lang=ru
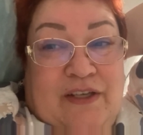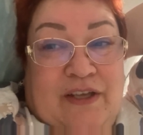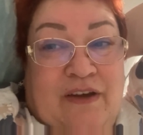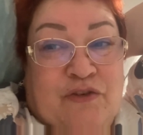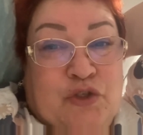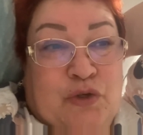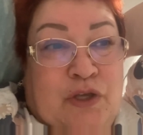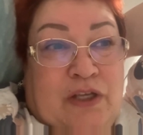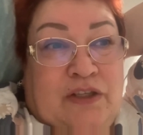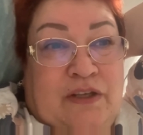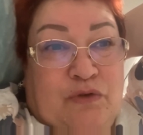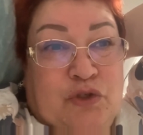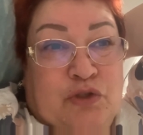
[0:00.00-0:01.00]
Я в шоке от
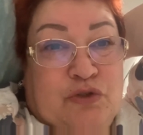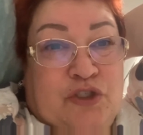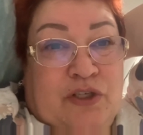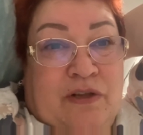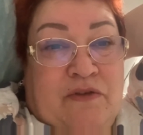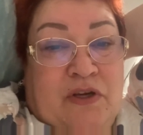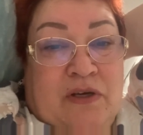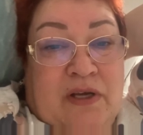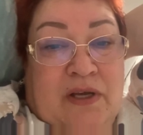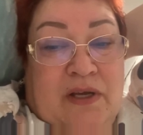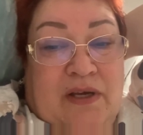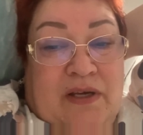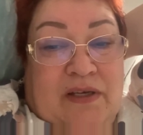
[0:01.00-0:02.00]
того, что человек
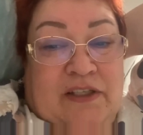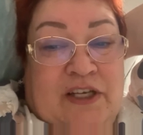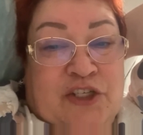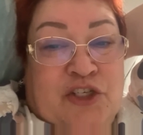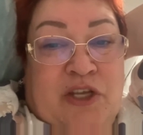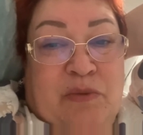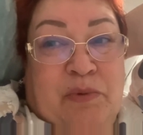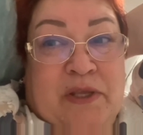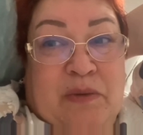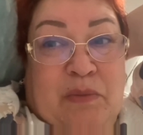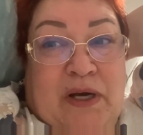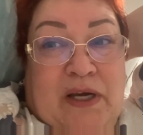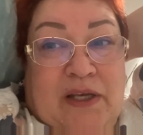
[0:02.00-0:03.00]
даже не
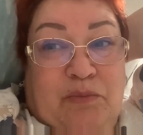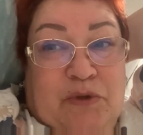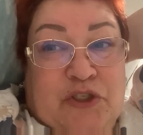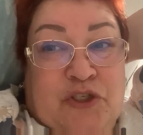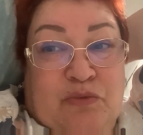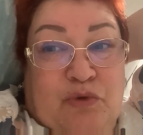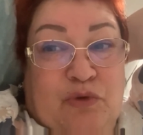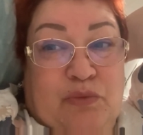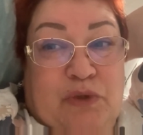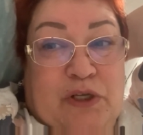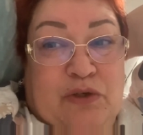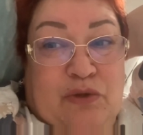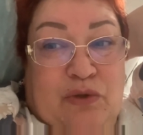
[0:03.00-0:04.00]
понимает, почему
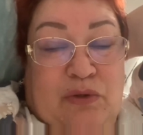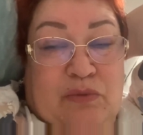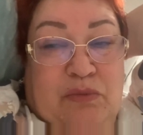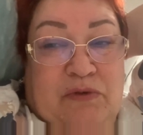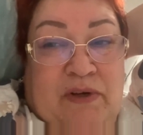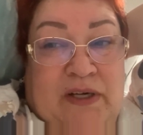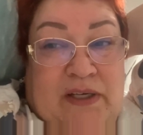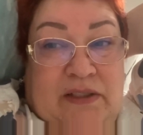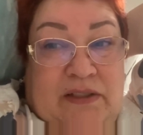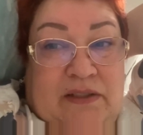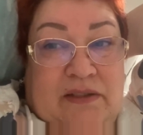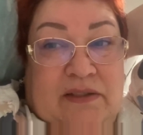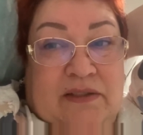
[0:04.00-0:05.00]
белье бывает
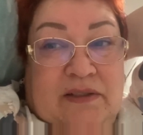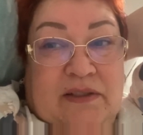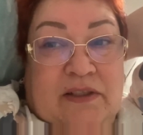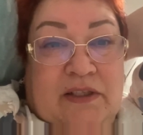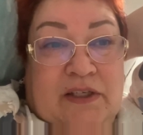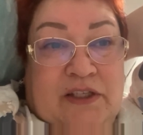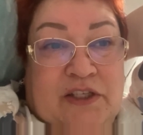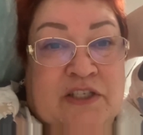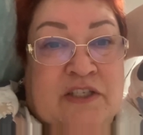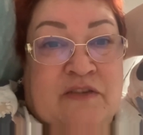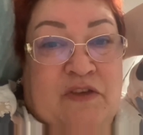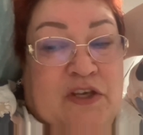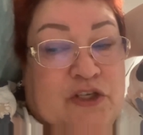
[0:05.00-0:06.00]
э, не
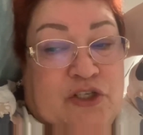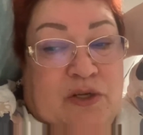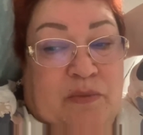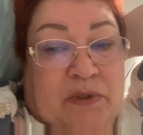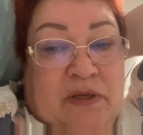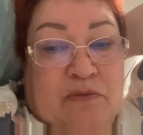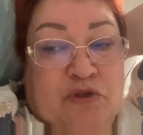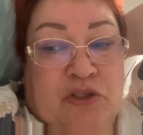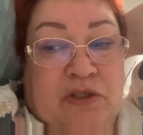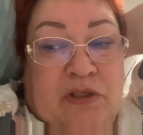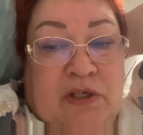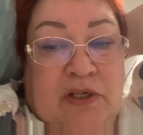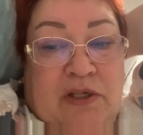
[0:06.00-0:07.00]
свежее. Потому
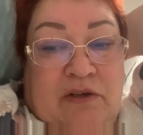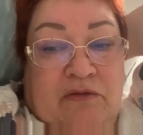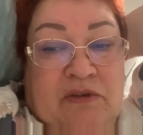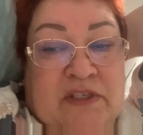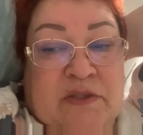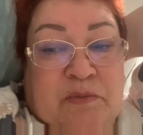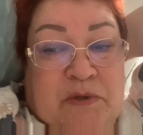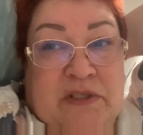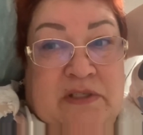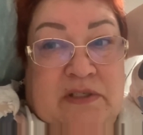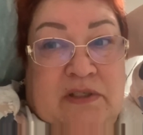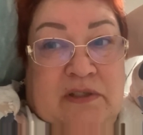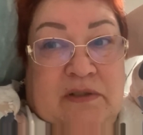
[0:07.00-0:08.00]
что вы
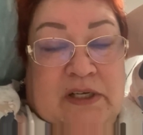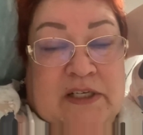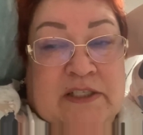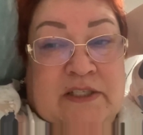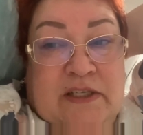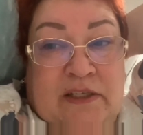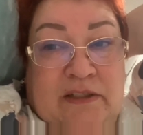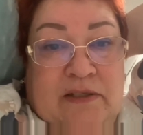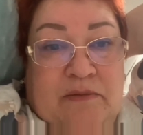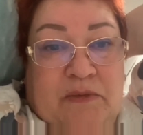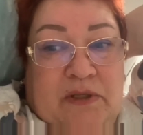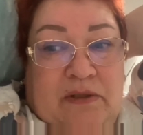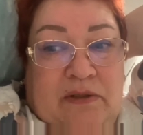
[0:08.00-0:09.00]
спите
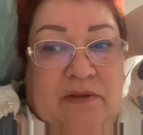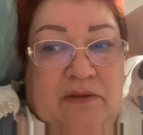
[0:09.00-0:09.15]
раздетыми?